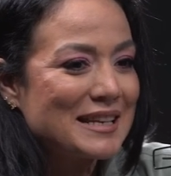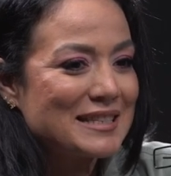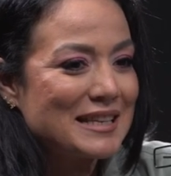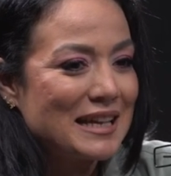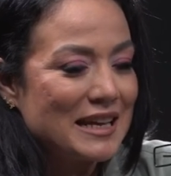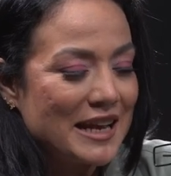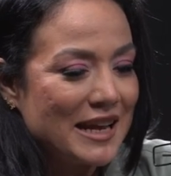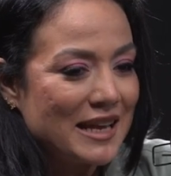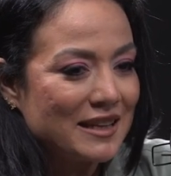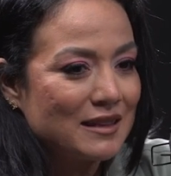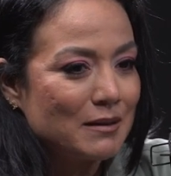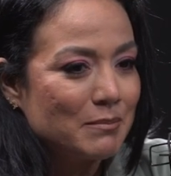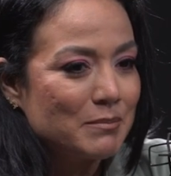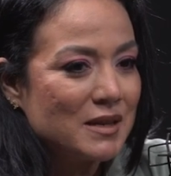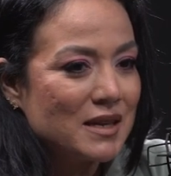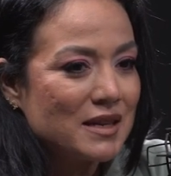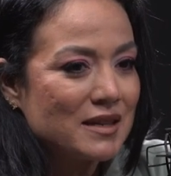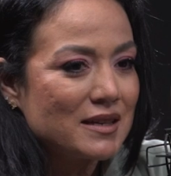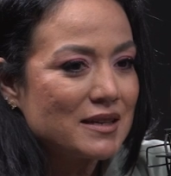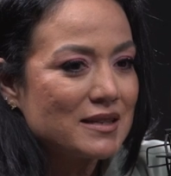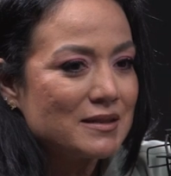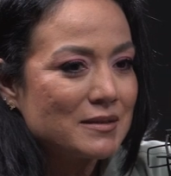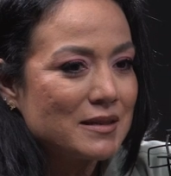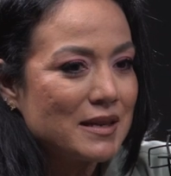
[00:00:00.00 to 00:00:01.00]
esa línea también
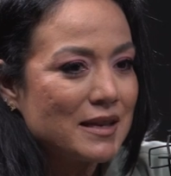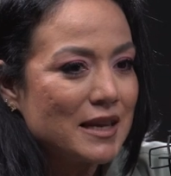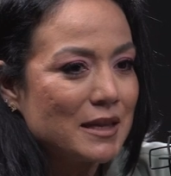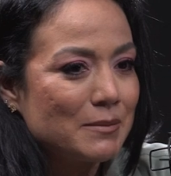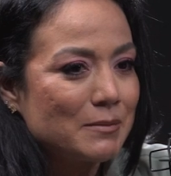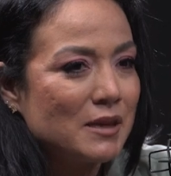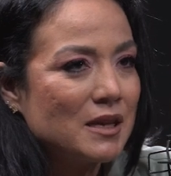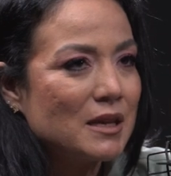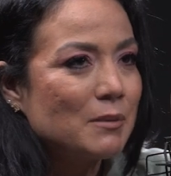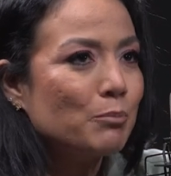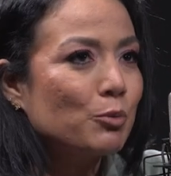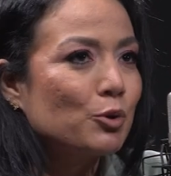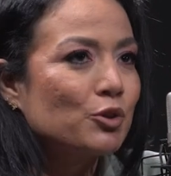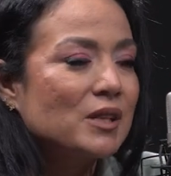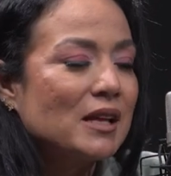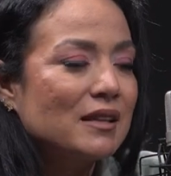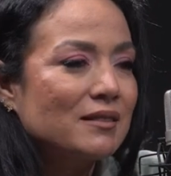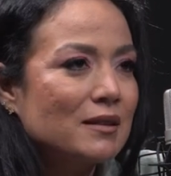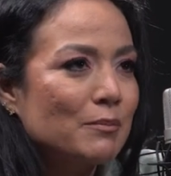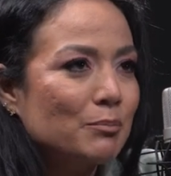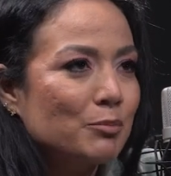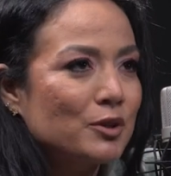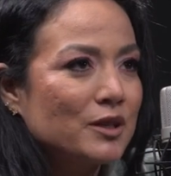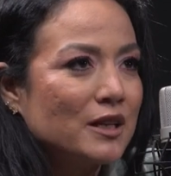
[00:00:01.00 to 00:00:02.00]
que es, que es bien
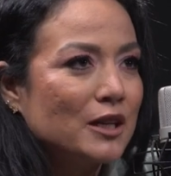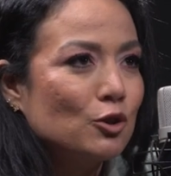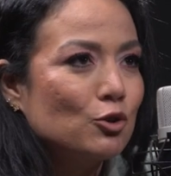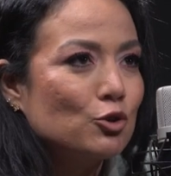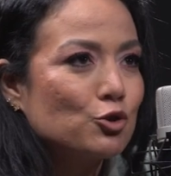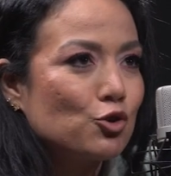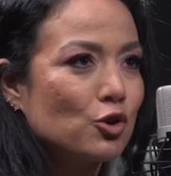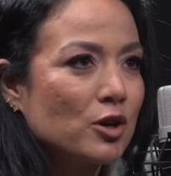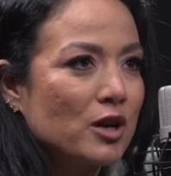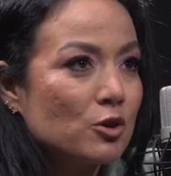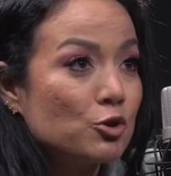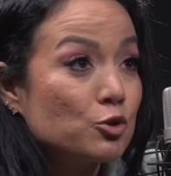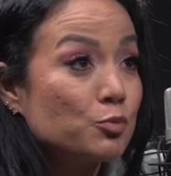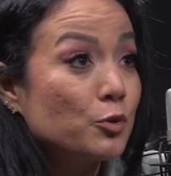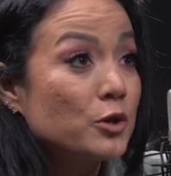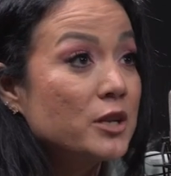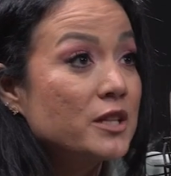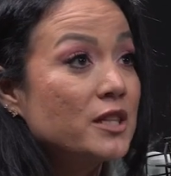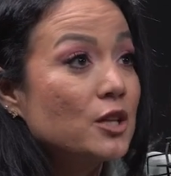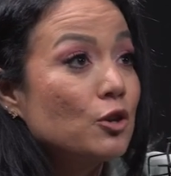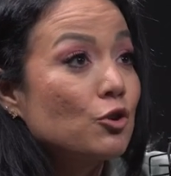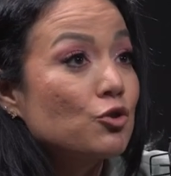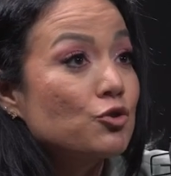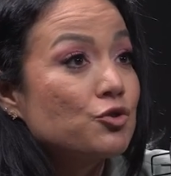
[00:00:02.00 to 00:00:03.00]
importante porque los órganos
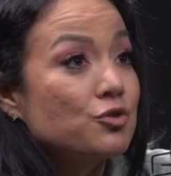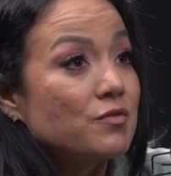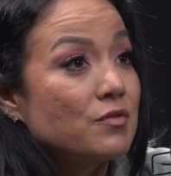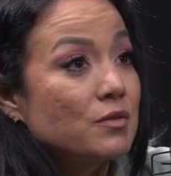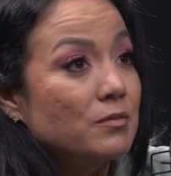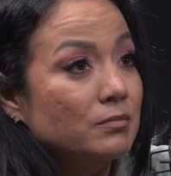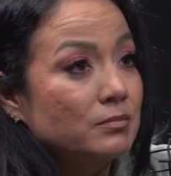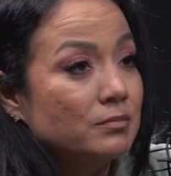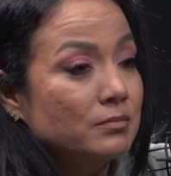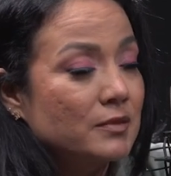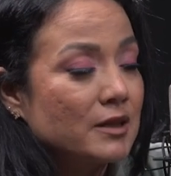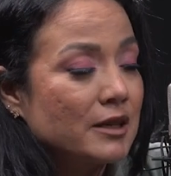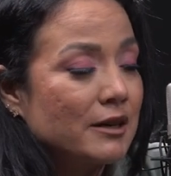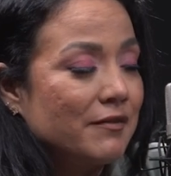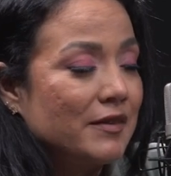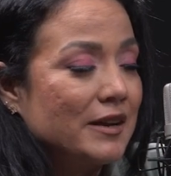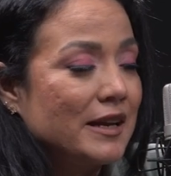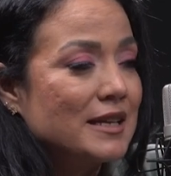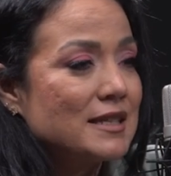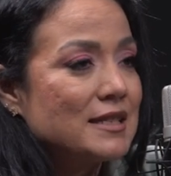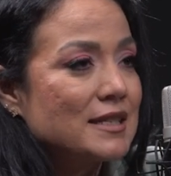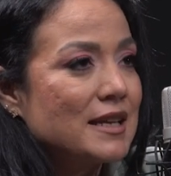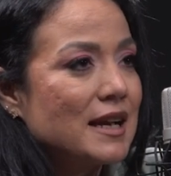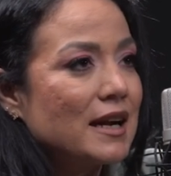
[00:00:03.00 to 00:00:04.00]
políticos mm,
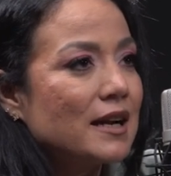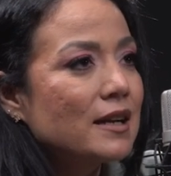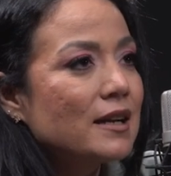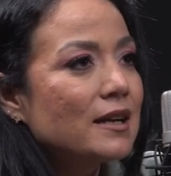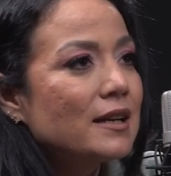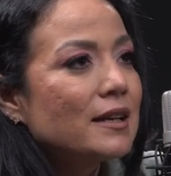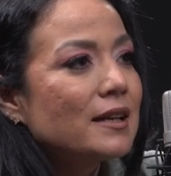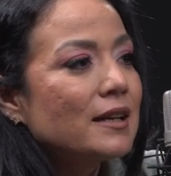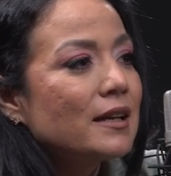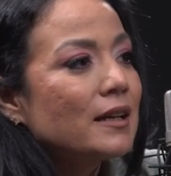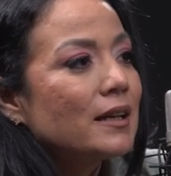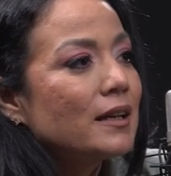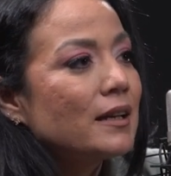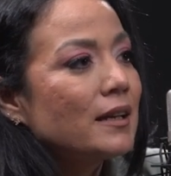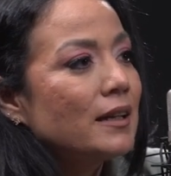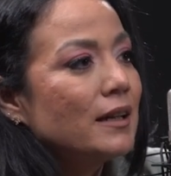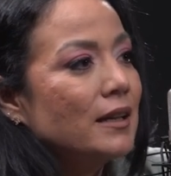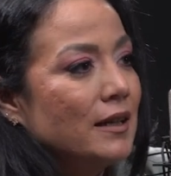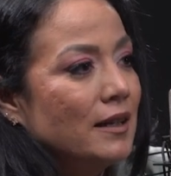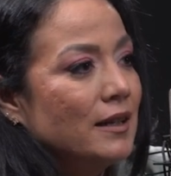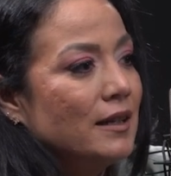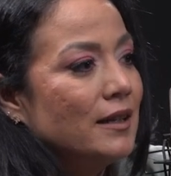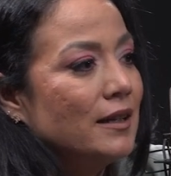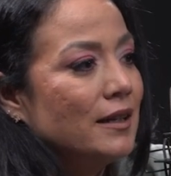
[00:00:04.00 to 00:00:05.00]
referencian
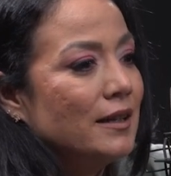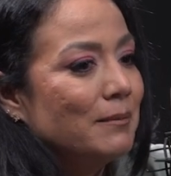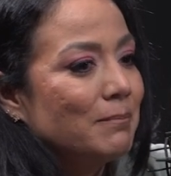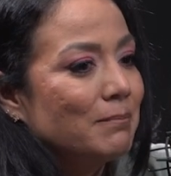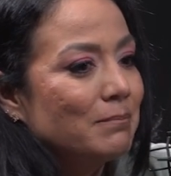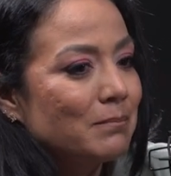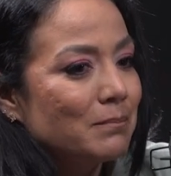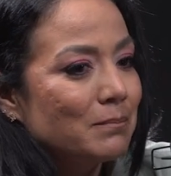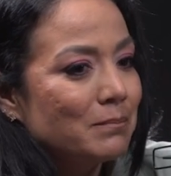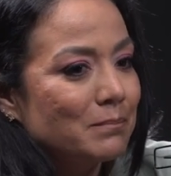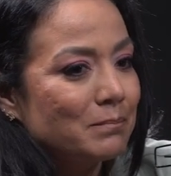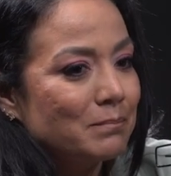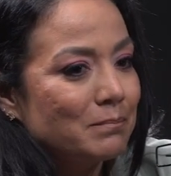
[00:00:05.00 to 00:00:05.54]
em,